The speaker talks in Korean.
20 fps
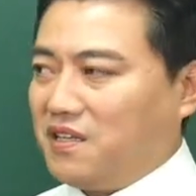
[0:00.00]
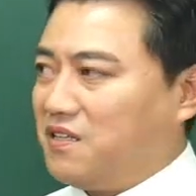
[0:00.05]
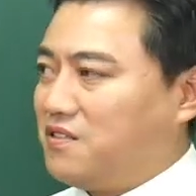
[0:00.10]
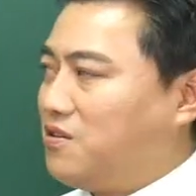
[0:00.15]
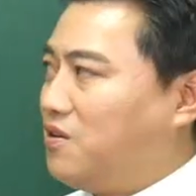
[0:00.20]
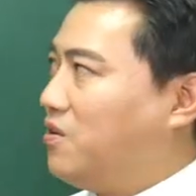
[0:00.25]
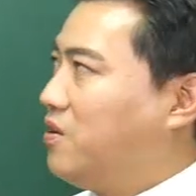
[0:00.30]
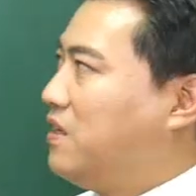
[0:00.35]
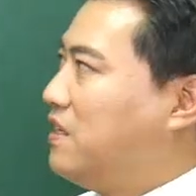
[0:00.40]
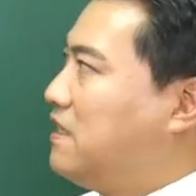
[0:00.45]

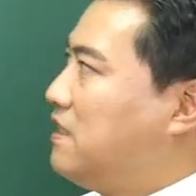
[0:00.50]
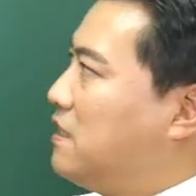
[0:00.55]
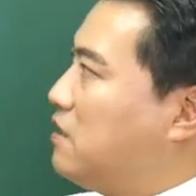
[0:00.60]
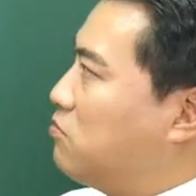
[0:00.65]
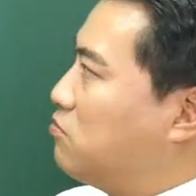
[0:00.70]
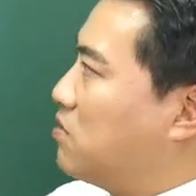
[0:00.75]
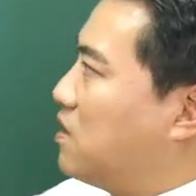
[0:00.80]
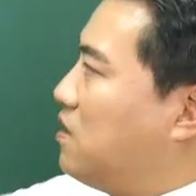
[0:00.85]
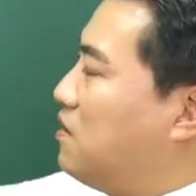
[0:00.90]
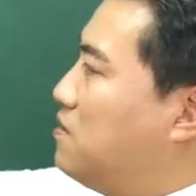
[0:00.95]
그래서
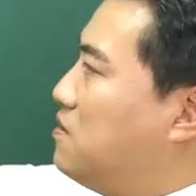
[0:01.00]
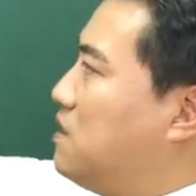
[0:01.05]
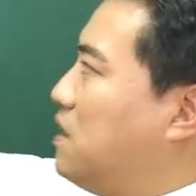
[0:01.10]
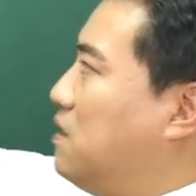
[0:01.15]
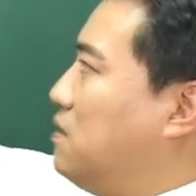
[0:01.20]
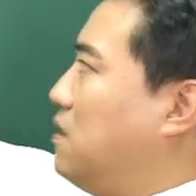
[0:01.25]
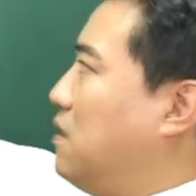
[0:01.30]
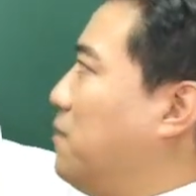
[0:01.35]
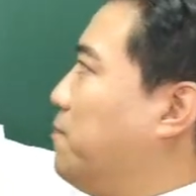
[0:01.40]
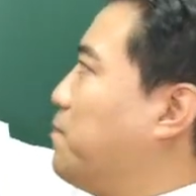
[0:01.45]
우리
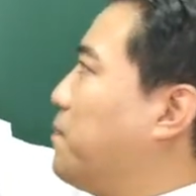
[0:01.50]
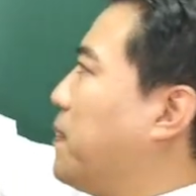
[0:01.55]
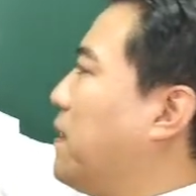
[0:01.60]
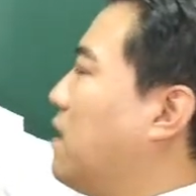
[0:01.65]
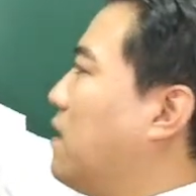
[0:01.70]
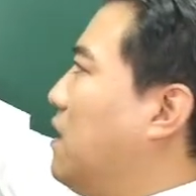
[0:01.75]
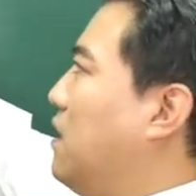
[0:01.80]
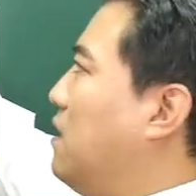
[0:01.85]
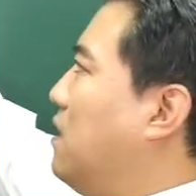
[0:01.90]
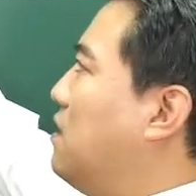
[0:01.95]
현재 이제
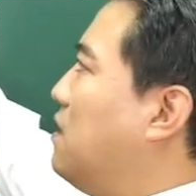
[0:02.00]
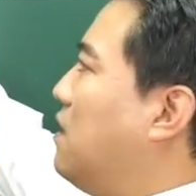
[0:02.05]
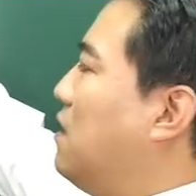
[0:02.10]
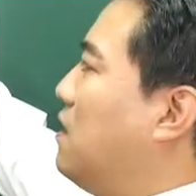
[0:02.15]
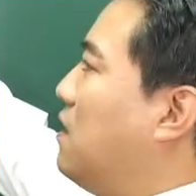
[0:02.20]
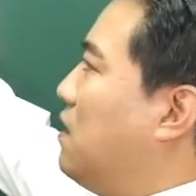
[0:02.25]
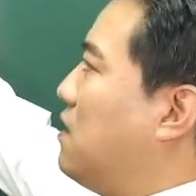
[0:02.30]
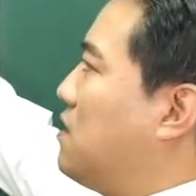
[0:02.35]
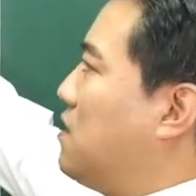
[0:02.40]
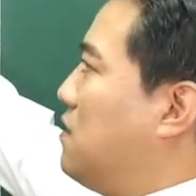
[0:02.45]

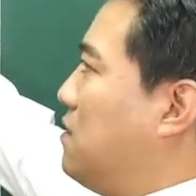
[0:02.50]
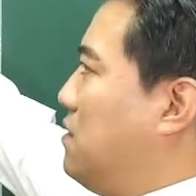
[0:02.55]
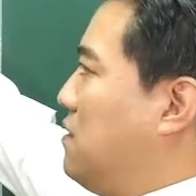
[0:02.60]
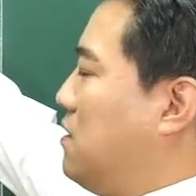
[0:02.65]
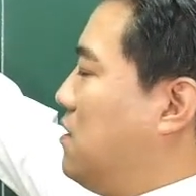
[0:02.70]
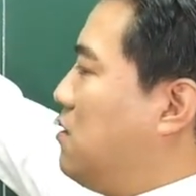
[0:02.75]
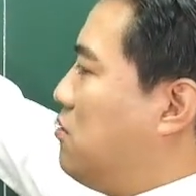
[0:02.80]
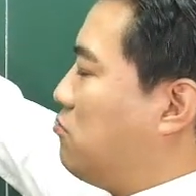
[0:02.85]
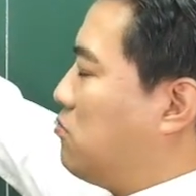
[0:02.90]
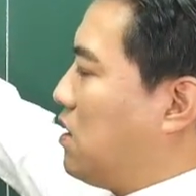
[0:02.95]
캐나다에
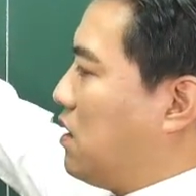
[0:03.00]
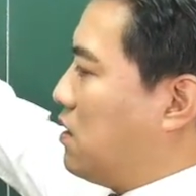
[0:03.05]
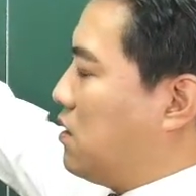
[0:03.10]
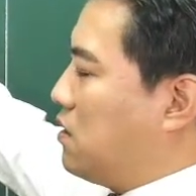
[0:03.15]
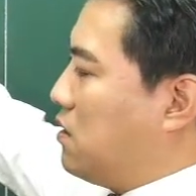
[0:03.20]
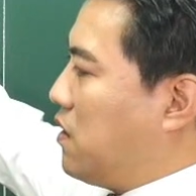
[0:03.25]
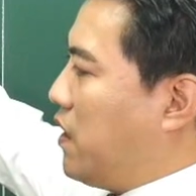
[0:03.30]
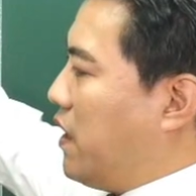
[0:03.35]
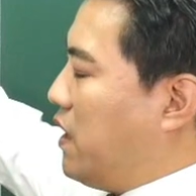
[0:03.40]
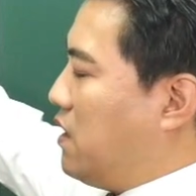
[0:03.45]
계시는 우리
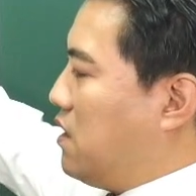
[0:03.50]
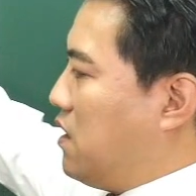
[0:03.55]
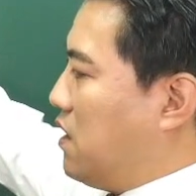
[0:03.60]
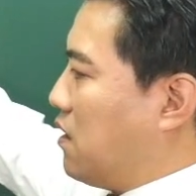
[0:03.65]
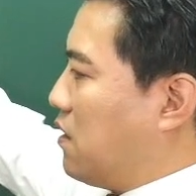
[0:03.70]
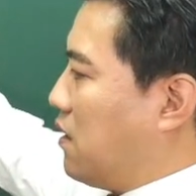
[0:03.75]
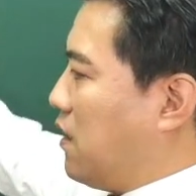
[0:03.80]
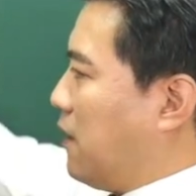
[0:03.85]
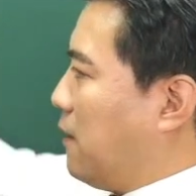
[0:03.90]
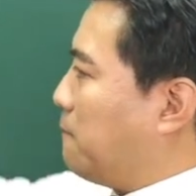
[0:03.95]

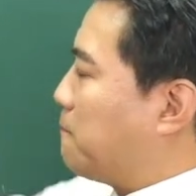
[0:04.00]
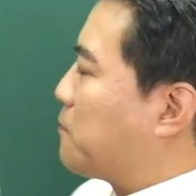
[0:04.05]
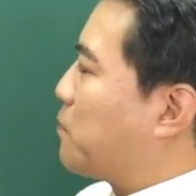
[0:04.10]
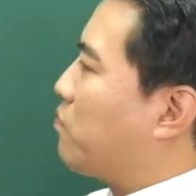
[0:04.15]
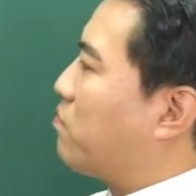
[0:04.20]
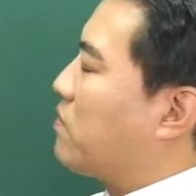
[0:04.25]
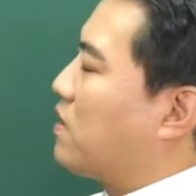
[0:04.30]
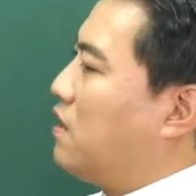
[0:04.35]
의뢰인님께